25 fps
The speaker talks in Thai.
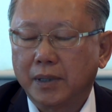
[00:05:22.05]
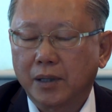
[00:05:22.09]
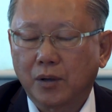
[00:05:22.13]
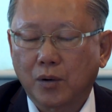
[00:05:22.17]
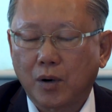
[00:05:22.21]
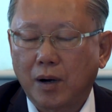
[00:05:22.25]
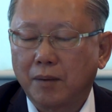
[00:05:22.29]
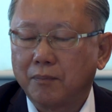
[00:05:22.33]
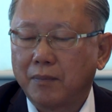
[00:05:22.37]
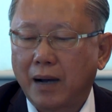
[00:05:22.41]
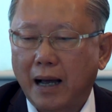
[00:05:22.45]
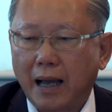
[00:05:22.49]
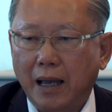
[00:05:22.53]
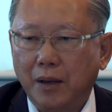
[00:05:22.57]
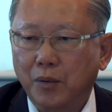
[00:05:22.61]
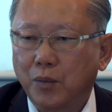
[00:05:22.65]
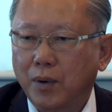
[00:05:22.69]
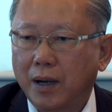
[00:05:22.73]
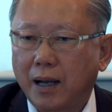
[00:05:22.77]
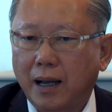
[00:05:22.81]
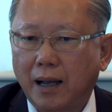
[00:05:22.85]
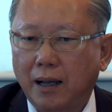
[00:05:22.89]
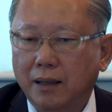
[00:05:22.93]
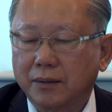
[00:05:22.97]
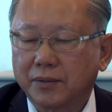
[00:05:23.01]
มีความหมาย
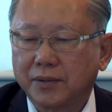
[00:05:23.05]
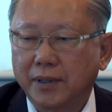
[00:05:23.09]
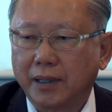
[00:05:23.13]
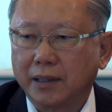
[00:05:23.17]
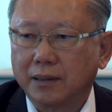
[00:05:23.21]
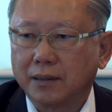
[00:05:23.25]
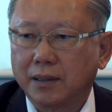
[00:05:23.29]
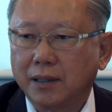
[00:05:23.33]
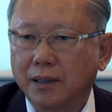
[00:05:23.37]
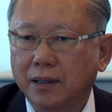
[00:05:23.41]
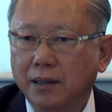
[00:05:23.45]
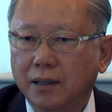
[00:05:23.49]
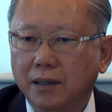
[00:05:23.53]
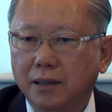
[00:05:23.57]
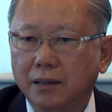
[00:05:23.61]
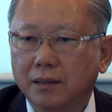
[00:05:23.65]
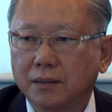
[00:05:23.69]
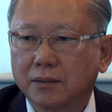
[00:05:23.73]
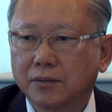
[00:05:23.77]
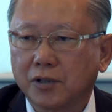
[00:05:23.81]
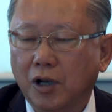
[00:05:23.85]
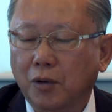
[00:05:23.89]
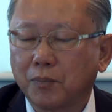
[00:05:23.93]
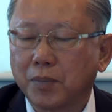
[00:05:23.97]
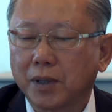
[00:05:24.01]
ว่าสิ่งที่
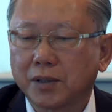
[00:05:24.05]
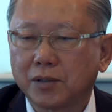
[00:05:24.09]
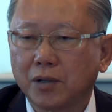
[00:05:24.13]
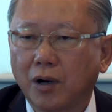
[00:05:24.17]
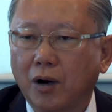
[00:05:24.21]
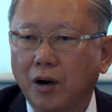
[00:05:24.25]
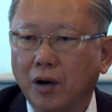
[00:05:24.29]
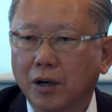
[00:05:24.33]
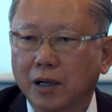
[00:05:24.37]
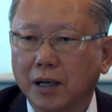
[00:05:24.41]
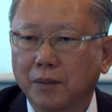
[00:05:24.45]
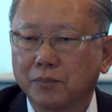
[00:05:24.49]
สปช.